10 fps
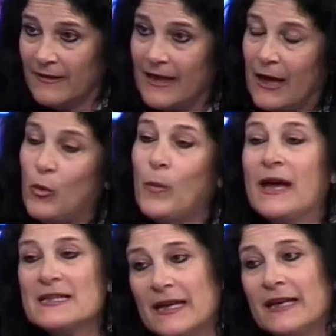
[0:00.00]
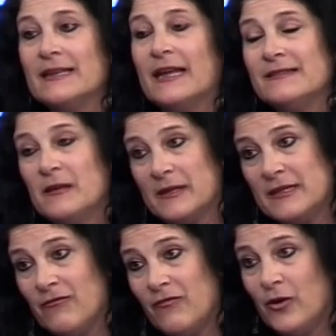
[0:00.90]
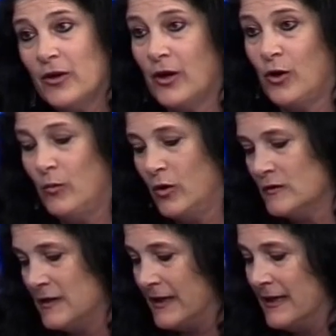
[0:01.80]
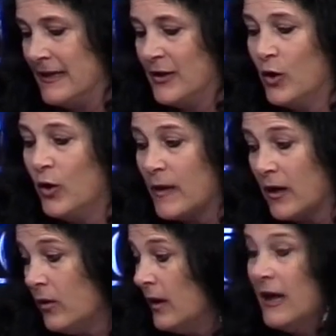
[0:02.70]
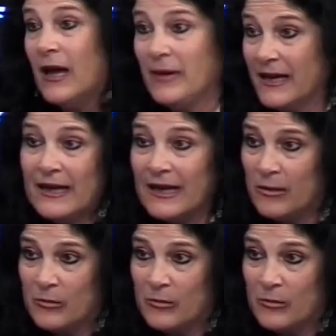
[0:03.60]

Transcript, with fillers: digamos, más allá que está Sebastián Flores como secretario de gobierno, a manejar la